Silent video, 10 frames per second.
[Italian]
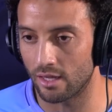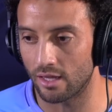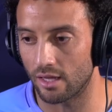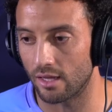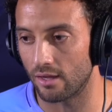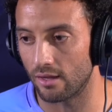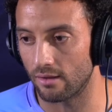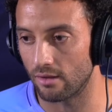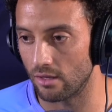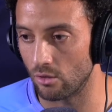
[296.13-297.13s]
Okay
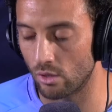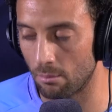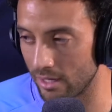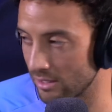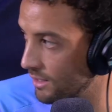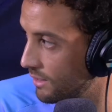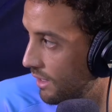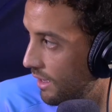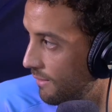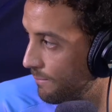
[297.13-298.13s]
in una
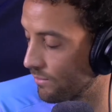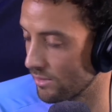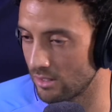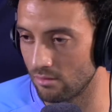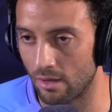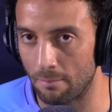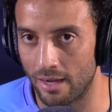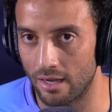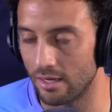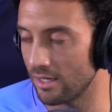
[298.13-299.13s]
partita, si va
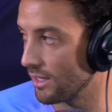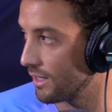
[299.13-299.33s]
male...